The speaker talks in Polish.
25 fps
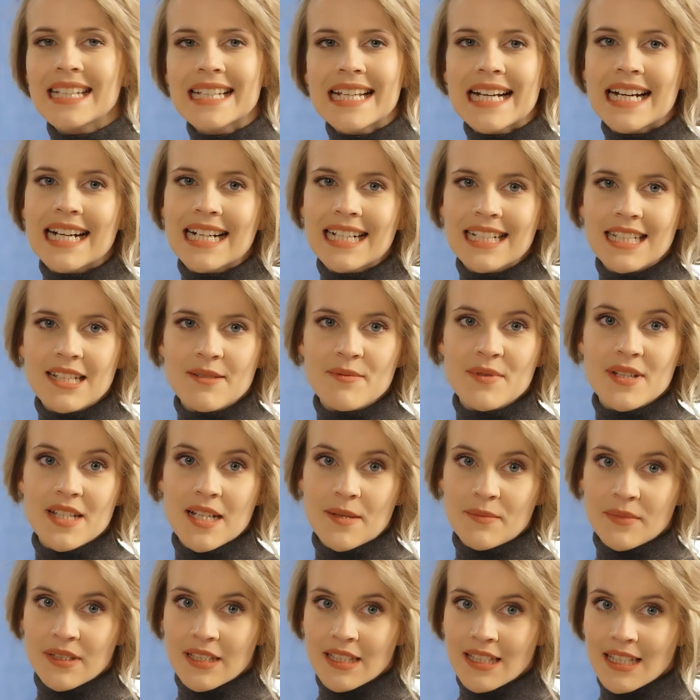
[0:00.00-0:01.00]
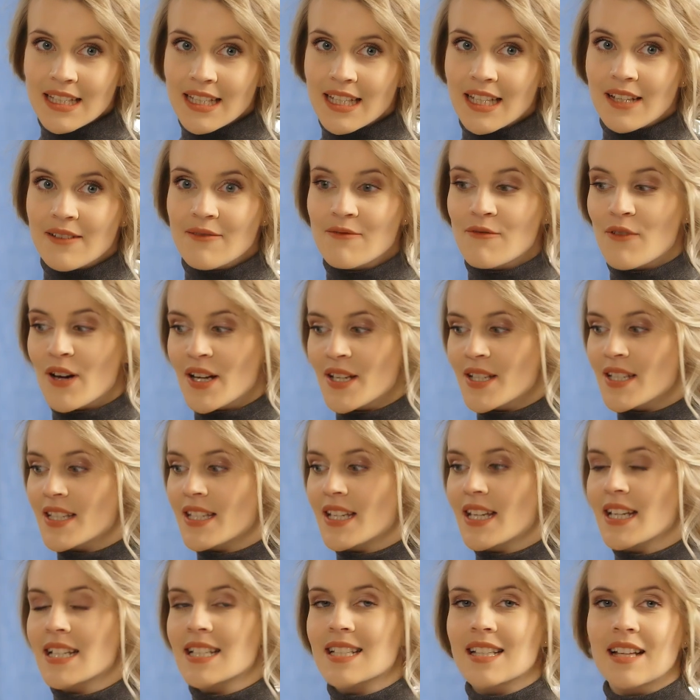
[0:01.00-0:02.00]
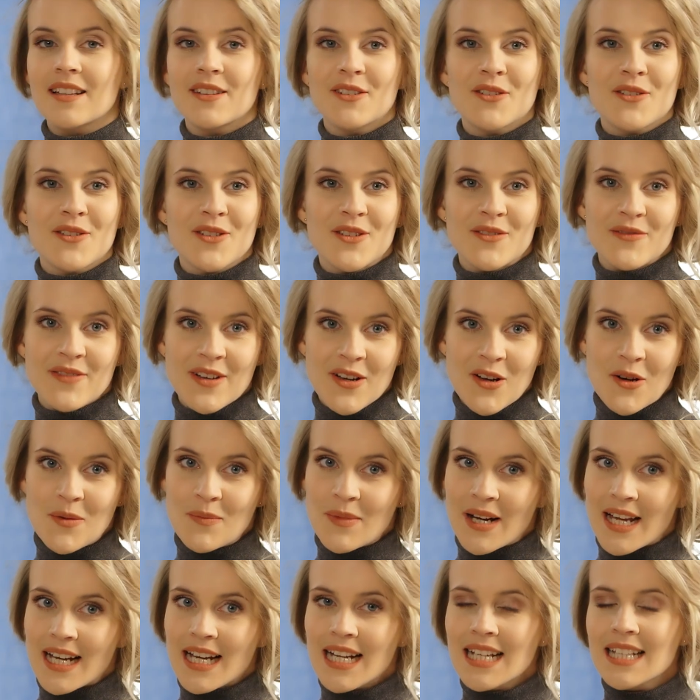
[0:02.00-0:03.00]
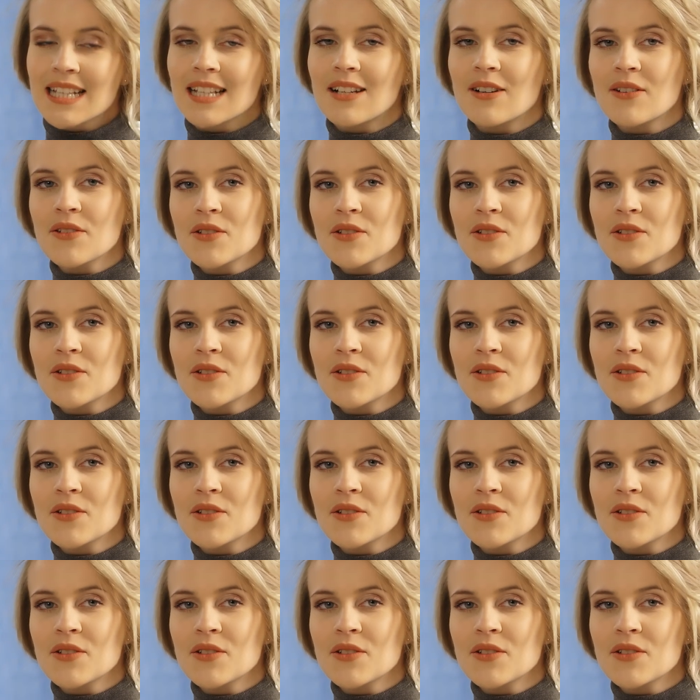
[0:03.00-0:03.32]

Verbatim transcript: idealnym zamiennikiem właśnie standardowego mleka dla